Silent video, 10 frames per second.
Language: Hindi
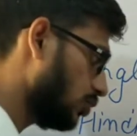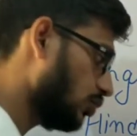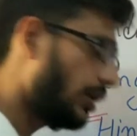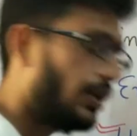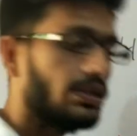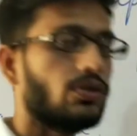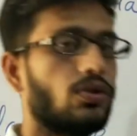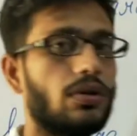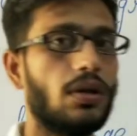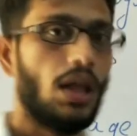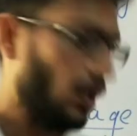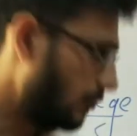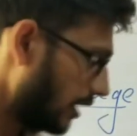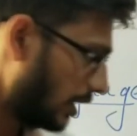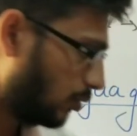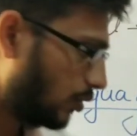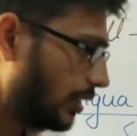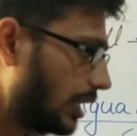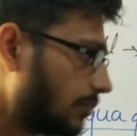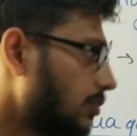तो कर लीजिए कोड वरना वो भी
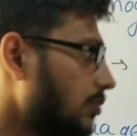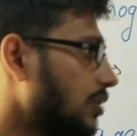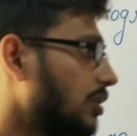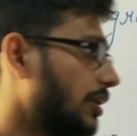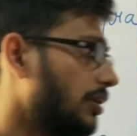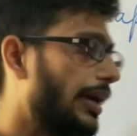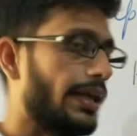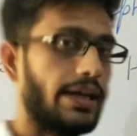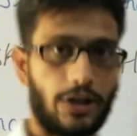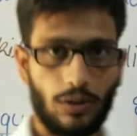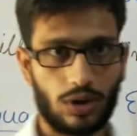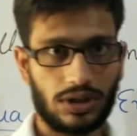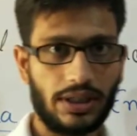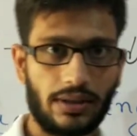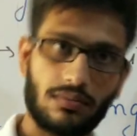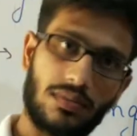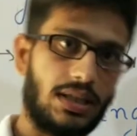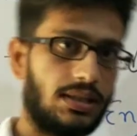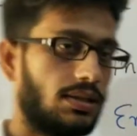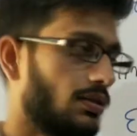हम डायरेक्ट कीबोर्ड से
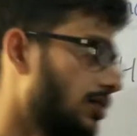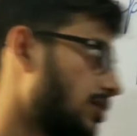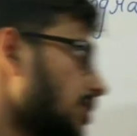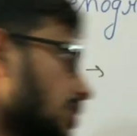बना सकते हैं